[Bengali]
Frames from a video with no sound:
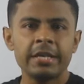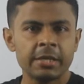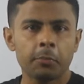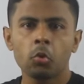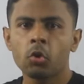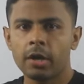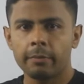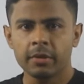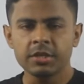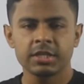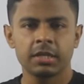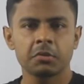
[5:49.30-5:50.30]
এই যে
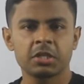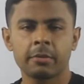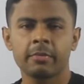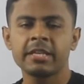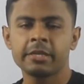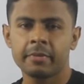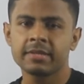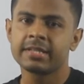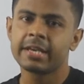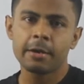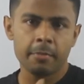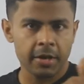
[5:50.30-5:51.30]
প্রোগ্রামটা সেটা হচ্ছে আমরা এই আপনার
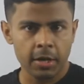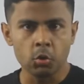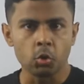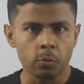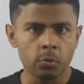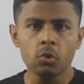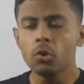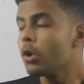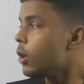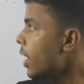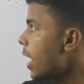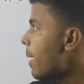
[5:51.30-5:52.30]
সেকেন্ড পার্টে করবো
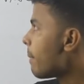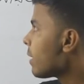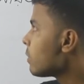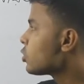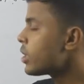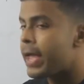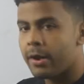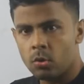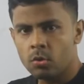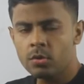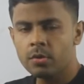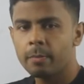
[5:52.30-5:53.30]
আমরা হচ্ছে
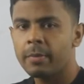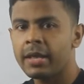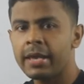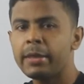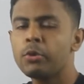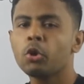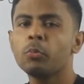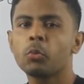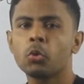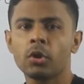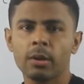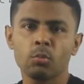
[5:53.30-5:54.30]
এখন মানে এরকম
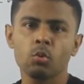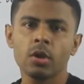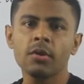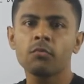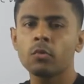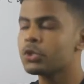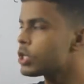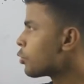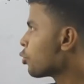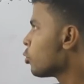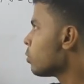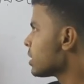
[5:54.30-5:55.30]
প্রোগ্রামগুলোর ফ্লো চার্ট
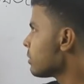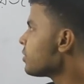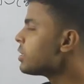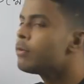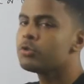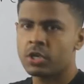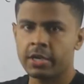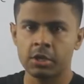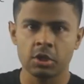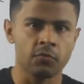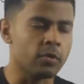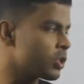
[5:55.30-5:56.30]
করবো যেমন ত্রিভুজের
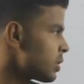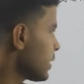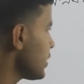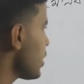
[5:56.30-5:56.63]
ফল সেটা